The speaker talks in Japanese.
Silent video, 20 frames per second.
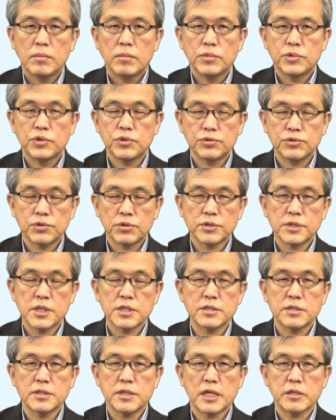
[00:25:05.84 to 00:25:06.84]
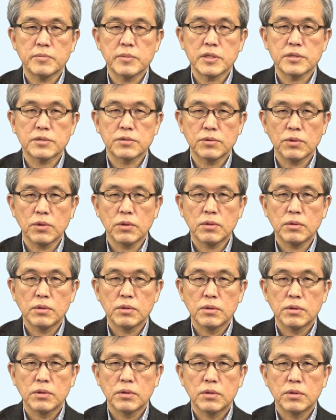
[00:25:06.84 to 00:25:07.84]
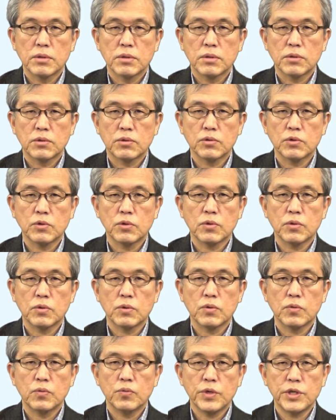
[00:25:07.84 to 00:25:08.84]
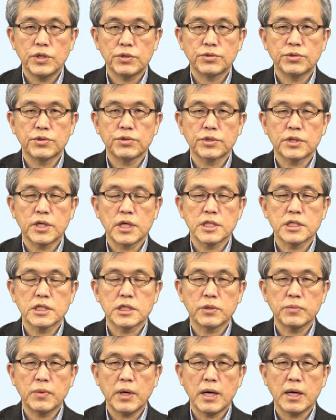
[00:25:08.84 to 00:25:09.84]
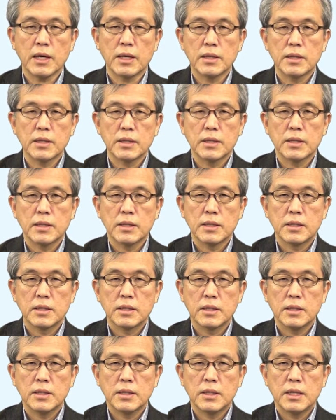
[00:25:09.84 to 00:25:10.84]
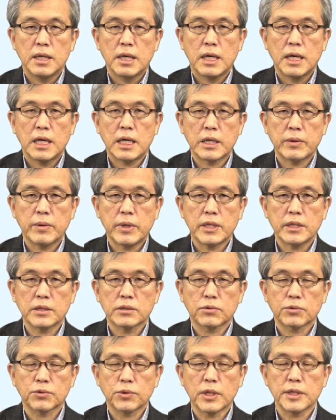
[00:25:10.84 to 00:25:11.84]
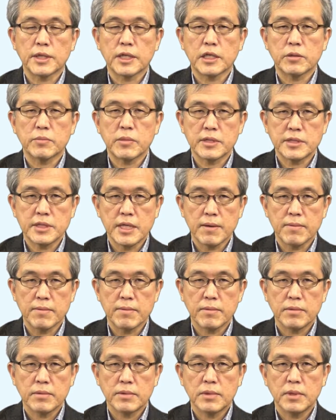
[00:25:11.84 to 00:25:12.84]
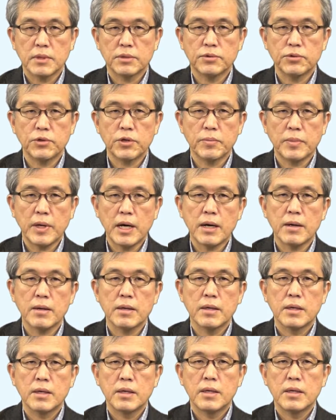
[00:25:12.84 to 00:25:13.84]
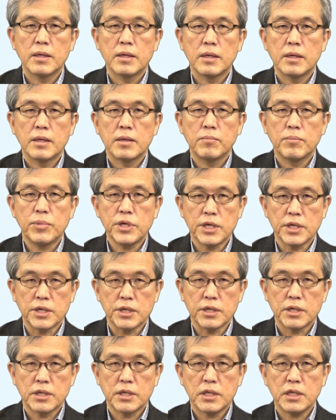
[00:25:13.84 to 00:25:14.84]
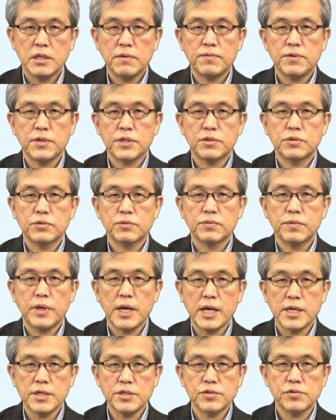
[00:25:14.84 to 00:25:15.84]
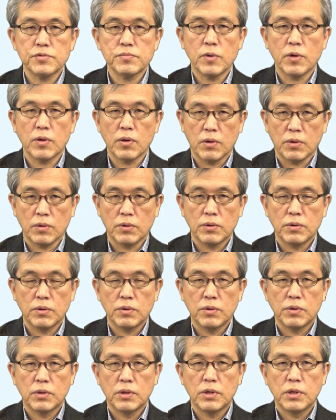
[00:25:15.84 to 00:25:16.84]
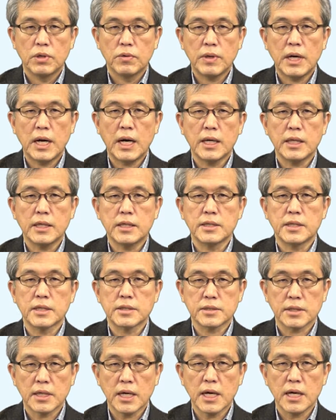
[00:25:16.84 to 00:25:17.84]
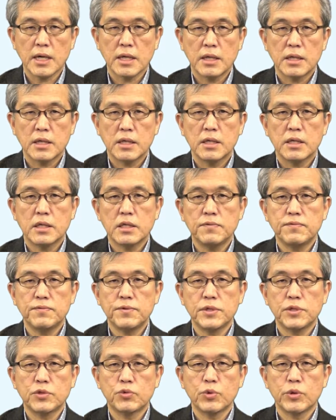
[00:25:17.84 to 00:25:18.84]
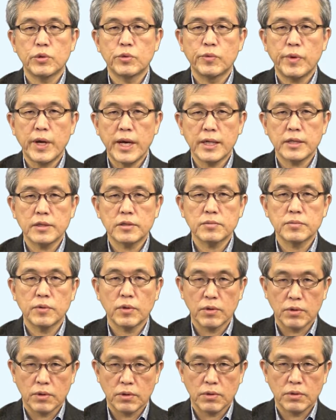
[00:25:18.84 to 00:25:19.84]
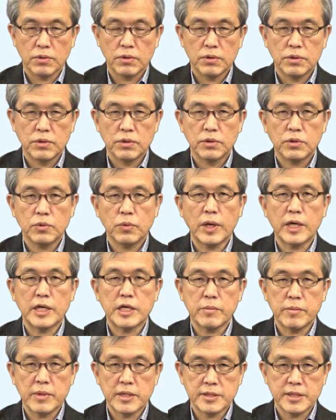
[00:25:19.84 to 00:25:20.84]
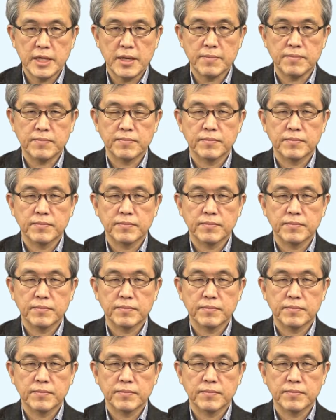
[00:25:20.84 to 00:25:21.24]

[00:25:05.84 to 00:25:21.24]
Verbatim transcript: 従属説になりますとこの will という形式は現れることができません。例えば B if it rains tomorrow はいいですが if it will rain tomorrow とは言えません。